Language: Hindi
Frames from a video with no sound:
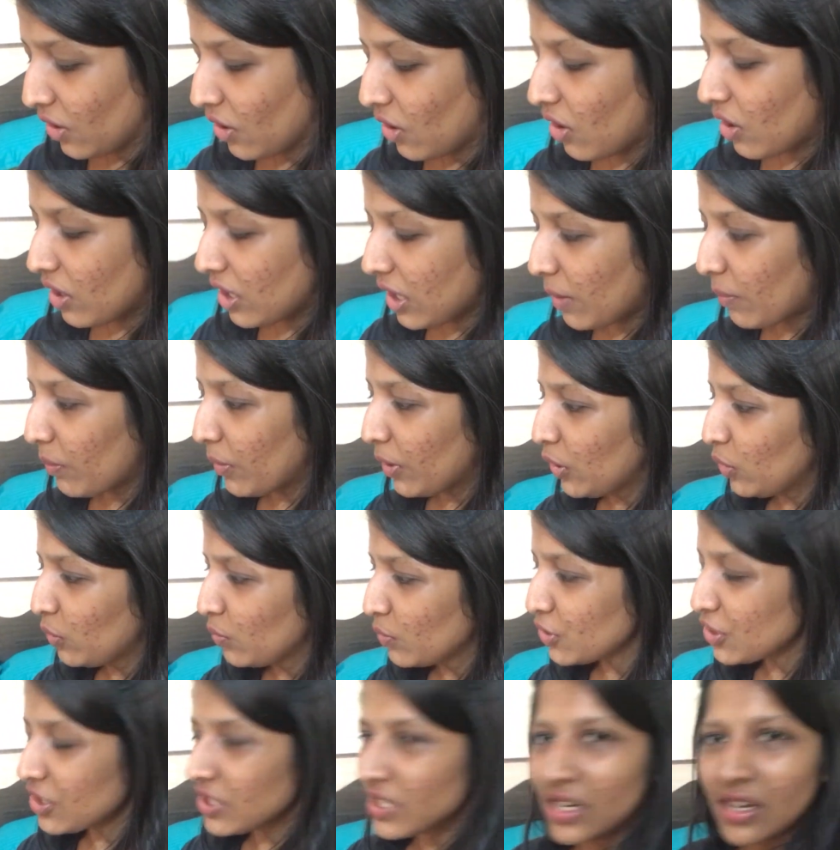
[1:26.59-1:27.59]
और नंबर टू
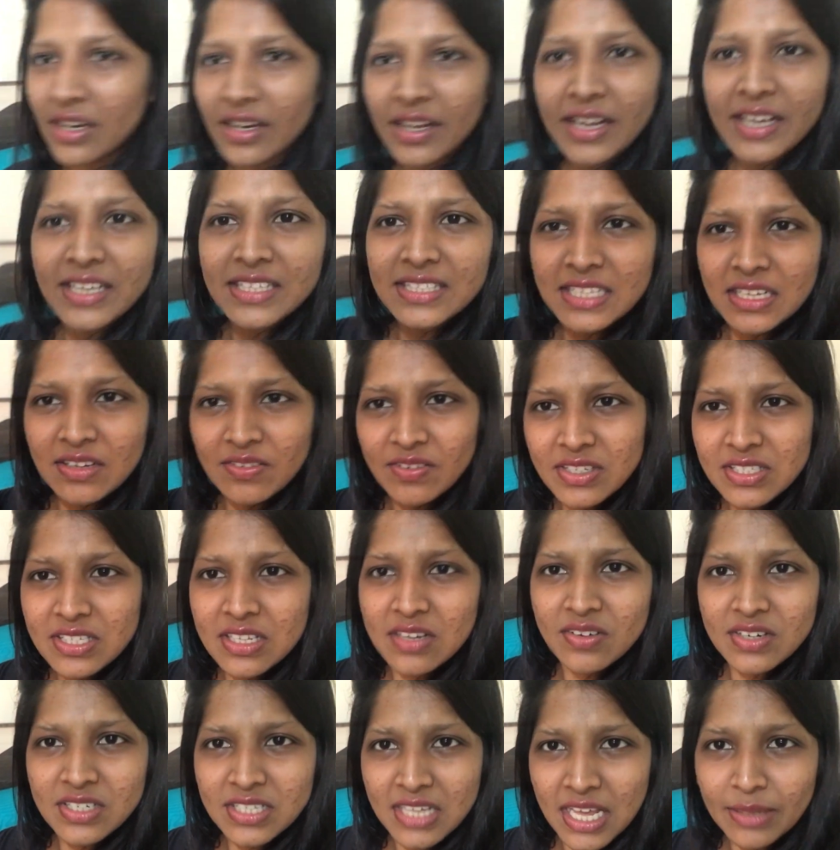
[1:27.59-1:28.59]
मुझे से लग रहा है सिल्वर
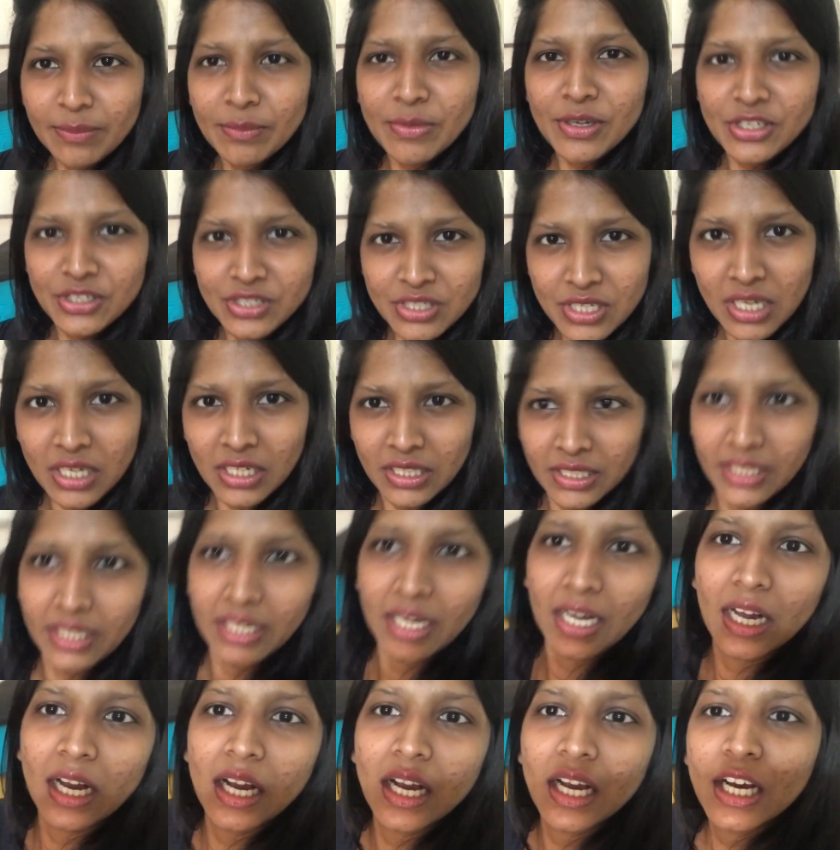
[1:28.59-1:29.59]
सिल्वर साथ में अच्छा
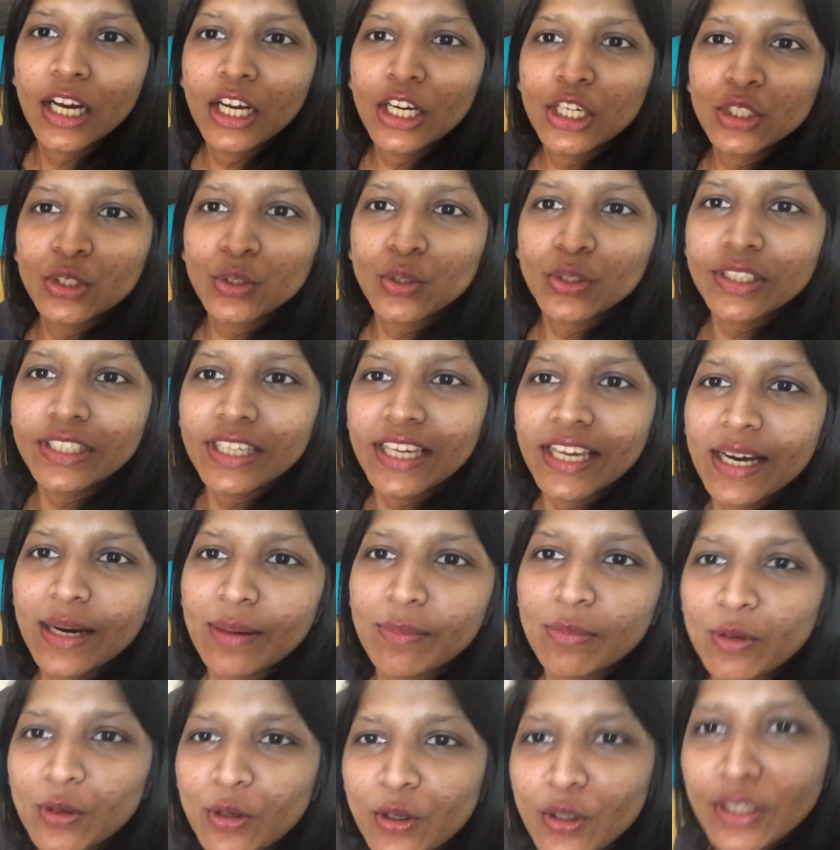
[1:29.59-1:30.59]
लगेगा तो ये हम
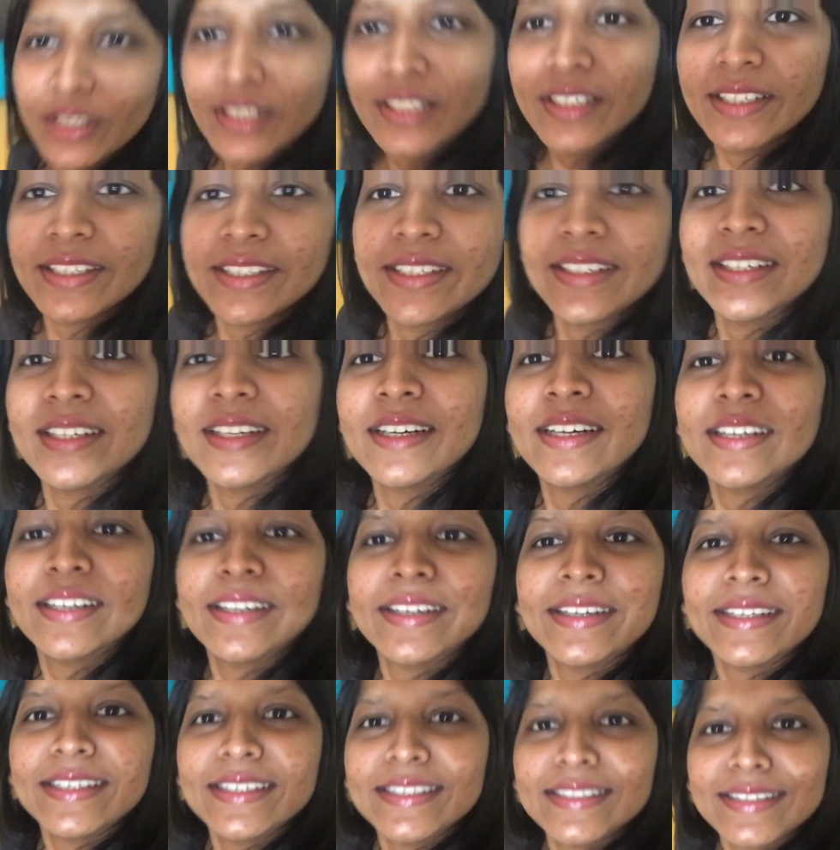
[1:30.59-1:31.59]
लोग
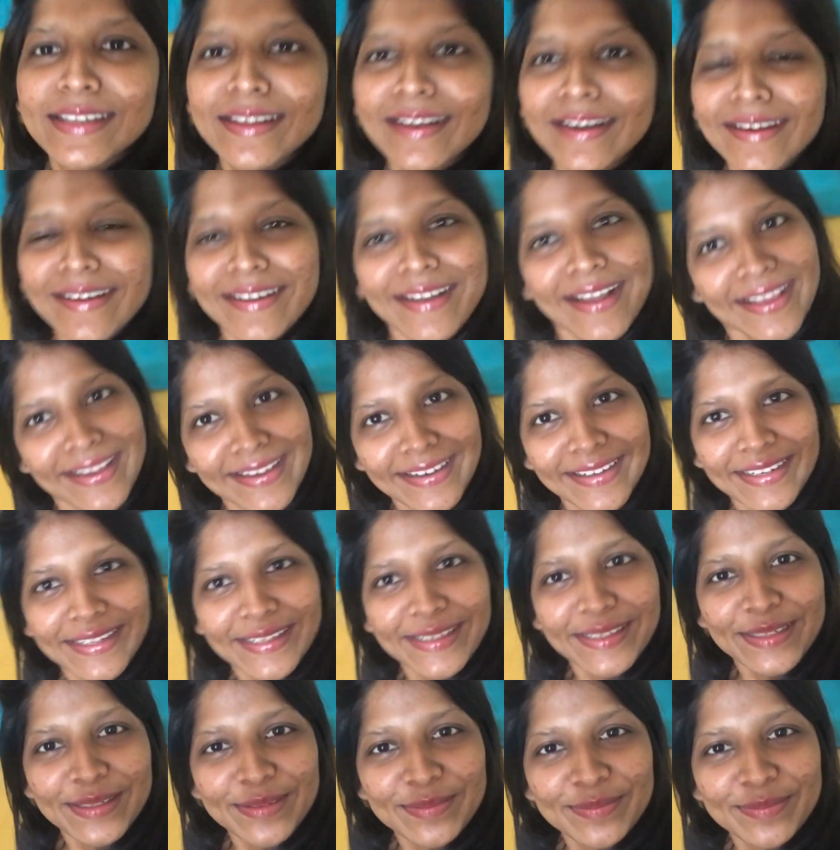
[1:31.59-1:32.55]
ज़रा ट्राई करेंगे